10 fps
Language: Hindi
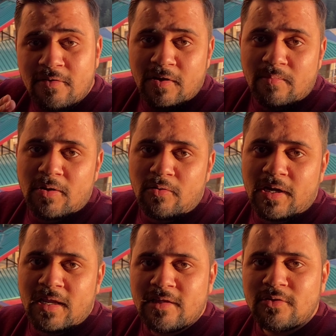फिर हमारा
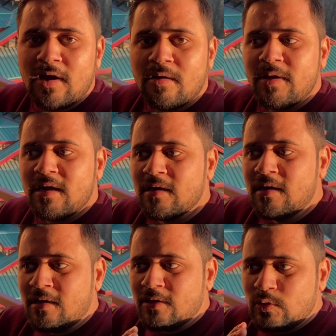होटल है तो यहाँ पे ना
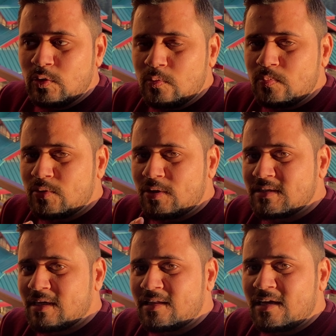धूप
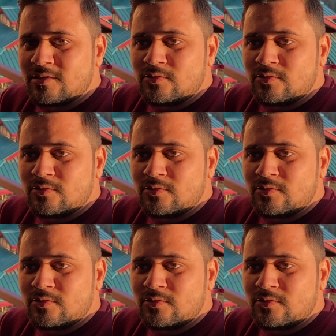थोड़ी ज़्यादा है